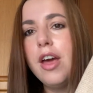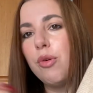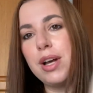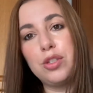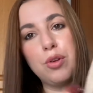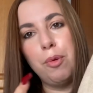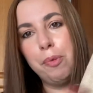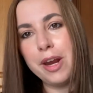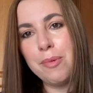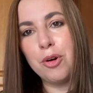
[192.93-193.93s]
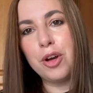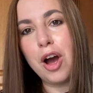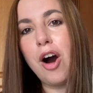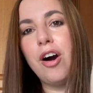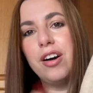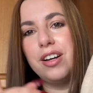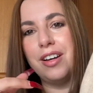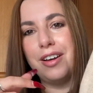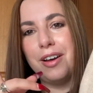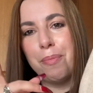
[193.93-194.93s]
Questo è il primo che ho
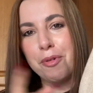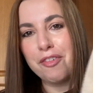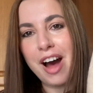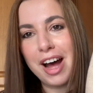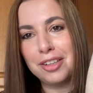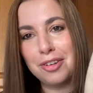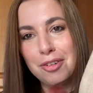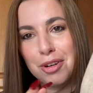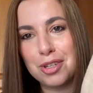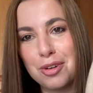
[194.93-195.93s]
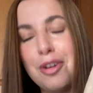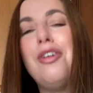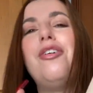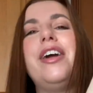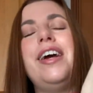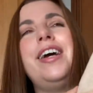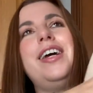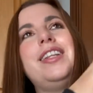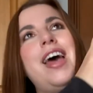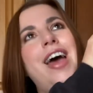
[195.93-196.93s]
eh, provato, questo
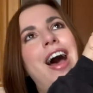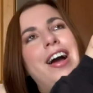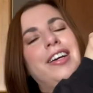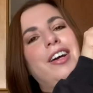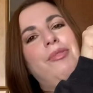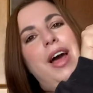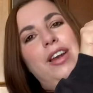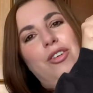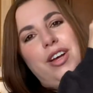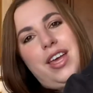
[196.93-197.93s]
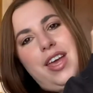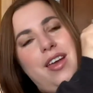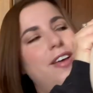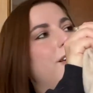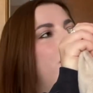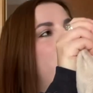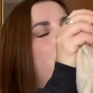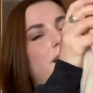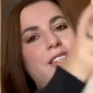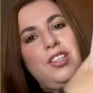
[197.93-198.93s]
colore, ed è anche quello che
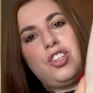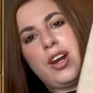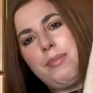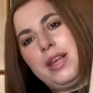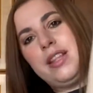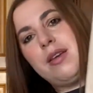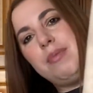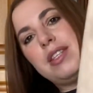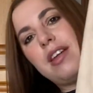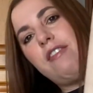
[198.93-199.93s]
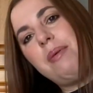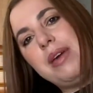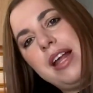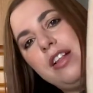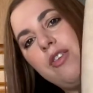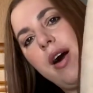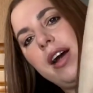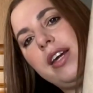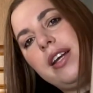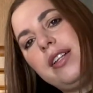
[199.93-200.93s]
eh, sinceramente mi stava meglio anche a